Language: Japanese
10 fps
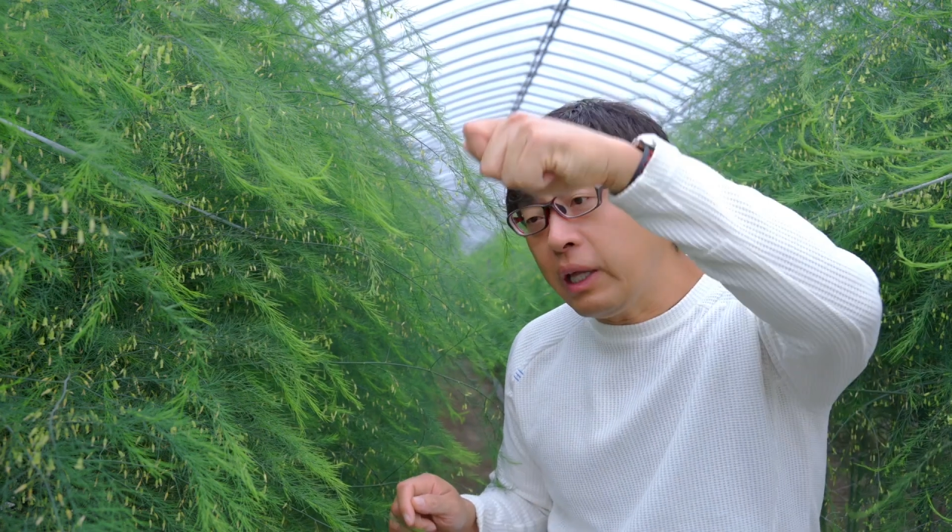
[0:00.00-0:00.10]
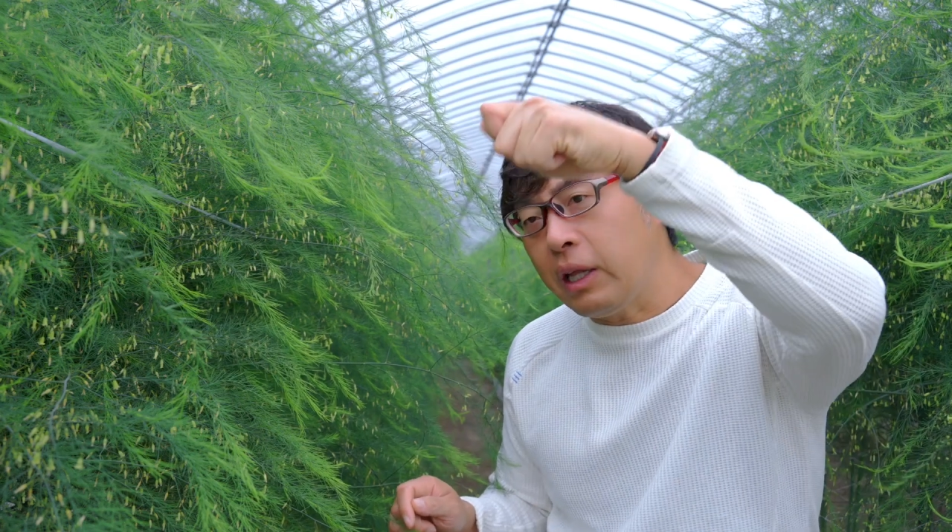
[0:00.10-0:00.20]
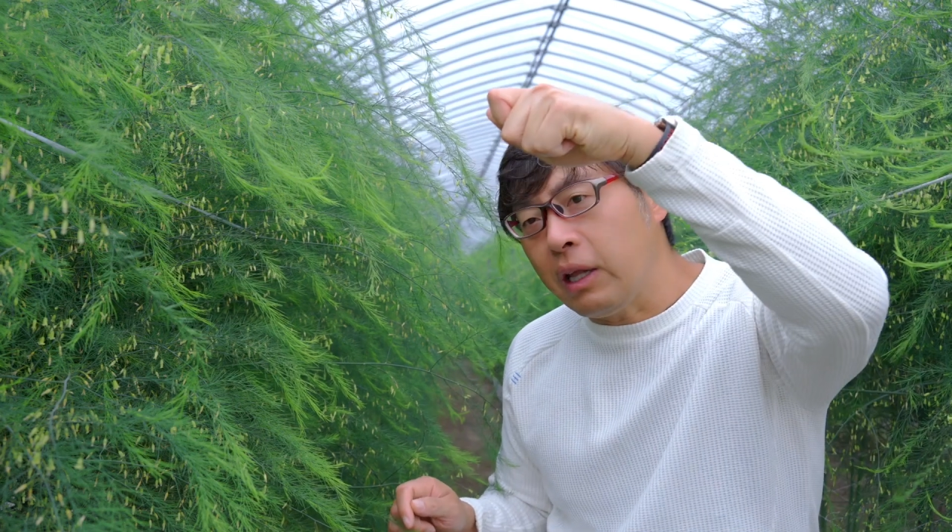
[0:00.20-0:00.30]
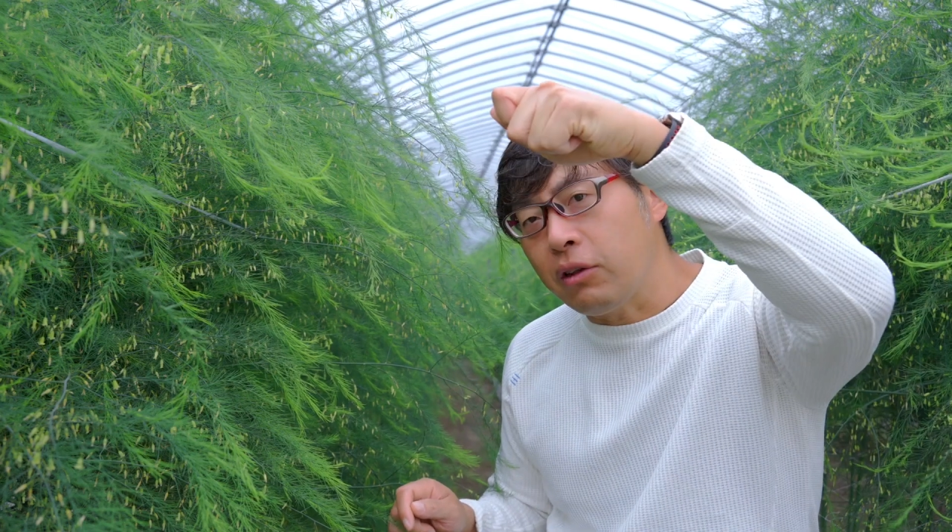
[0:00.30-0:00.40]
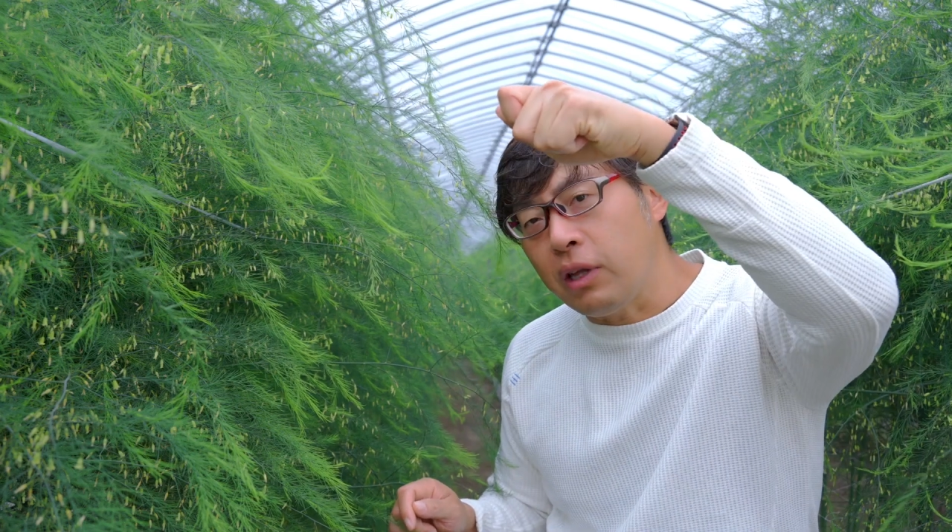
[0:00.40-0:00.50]
て
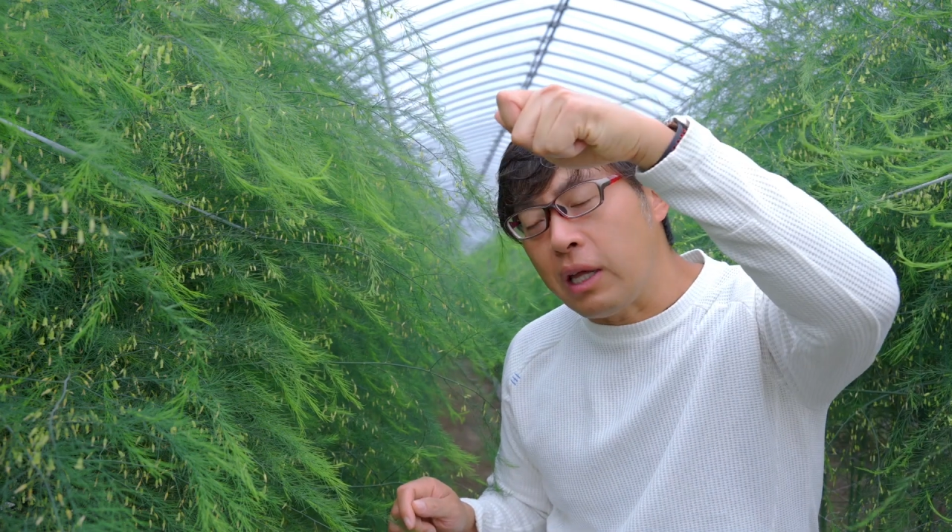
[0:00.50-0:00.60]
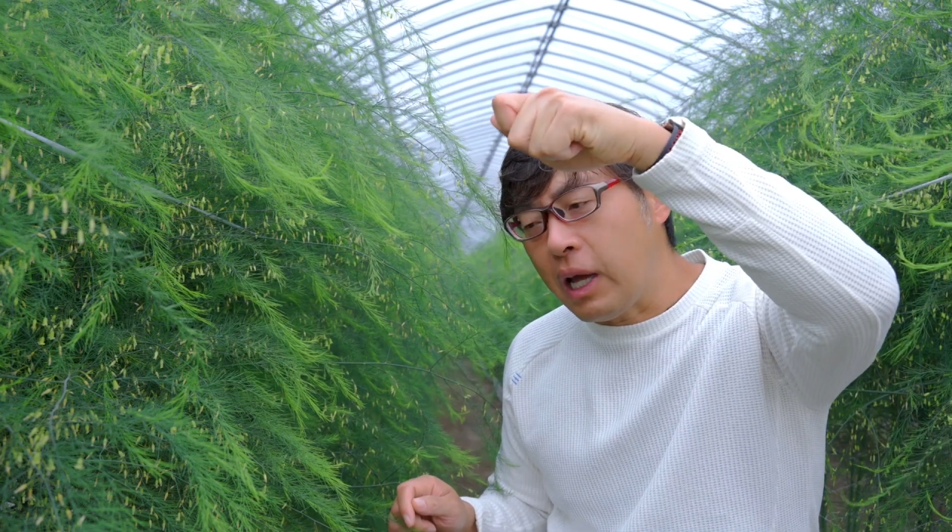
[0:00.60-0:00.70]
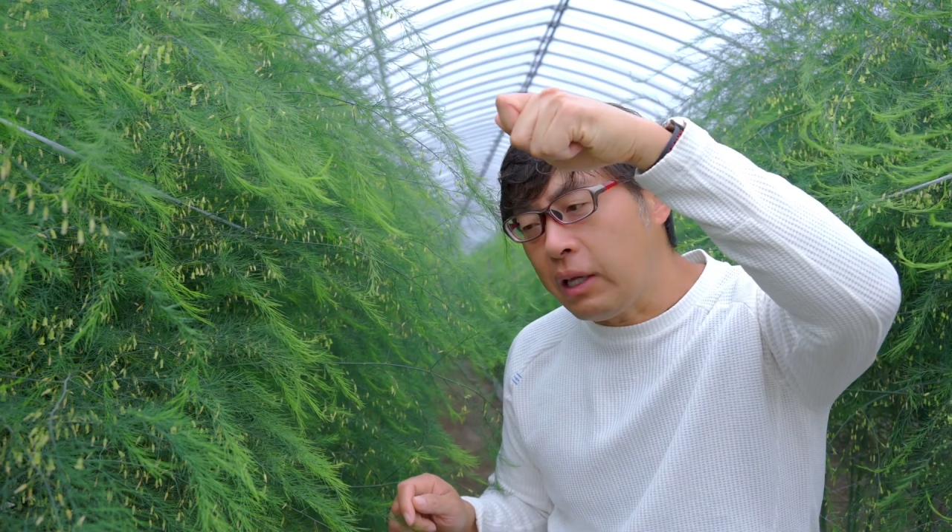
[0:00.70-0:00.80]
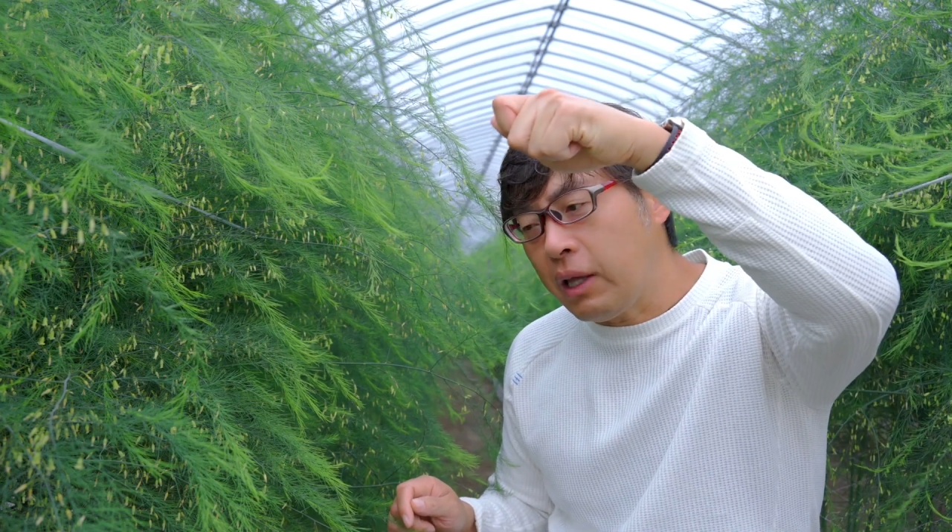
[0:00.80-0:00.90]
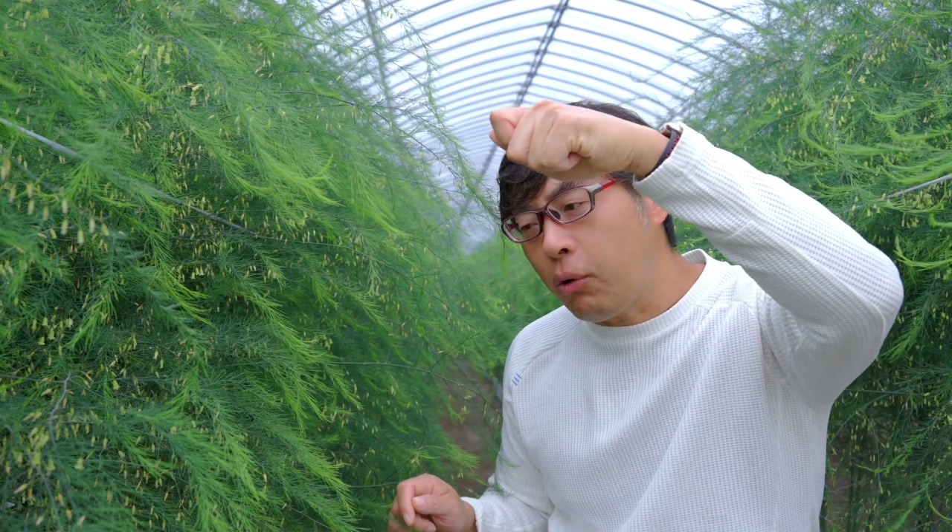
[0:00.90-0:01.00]
てですね
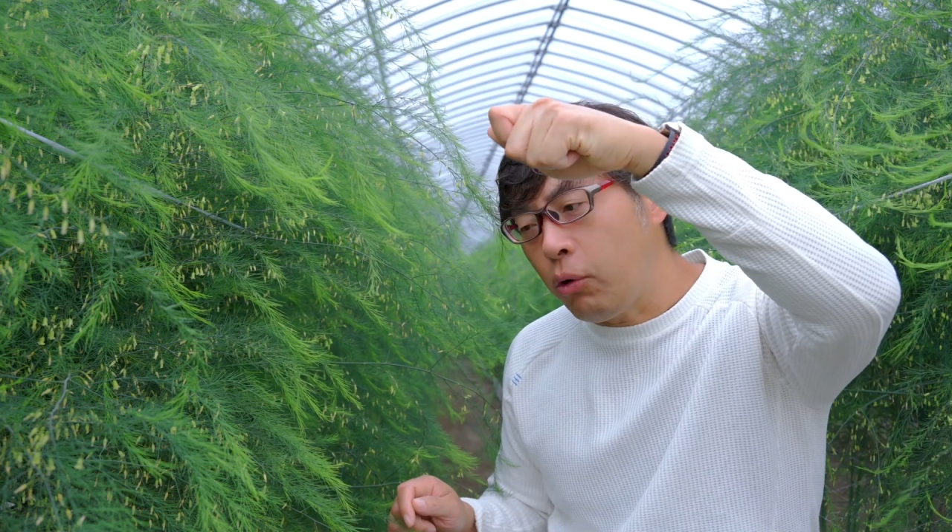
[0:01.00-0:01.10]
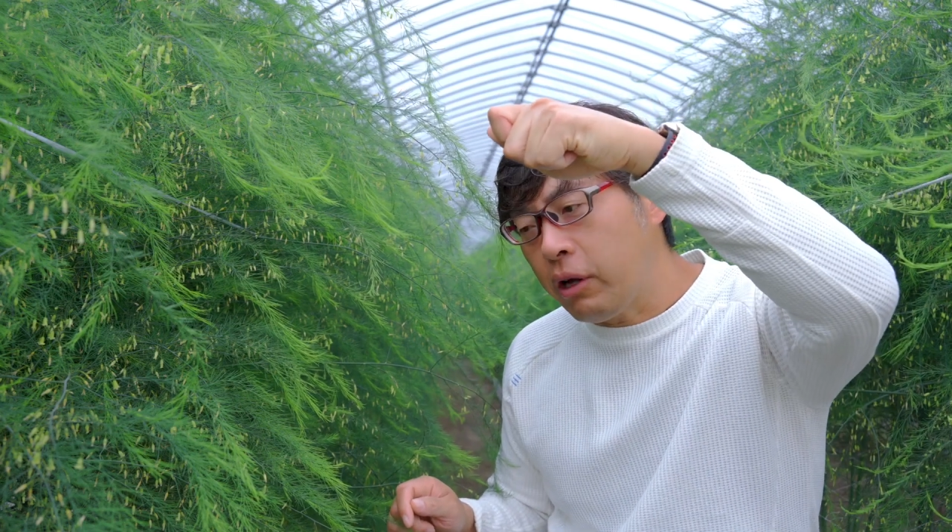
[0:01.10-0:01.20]
だいたいこ